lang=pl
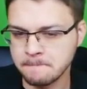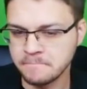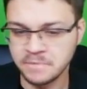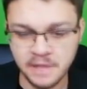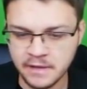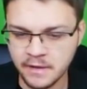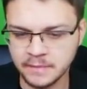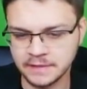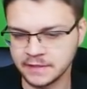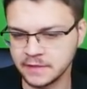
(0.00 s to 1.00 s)
Nie mam
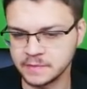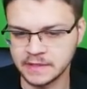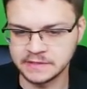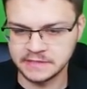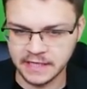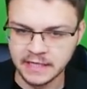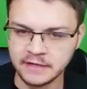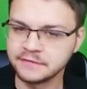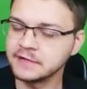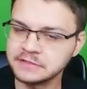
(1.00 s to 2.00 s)
bladego pojęcia. W
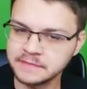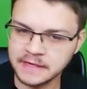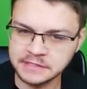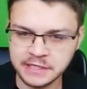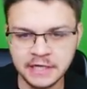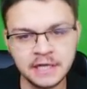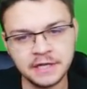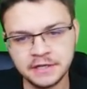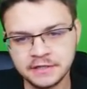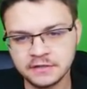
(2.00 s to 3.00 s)
każdym razie yy,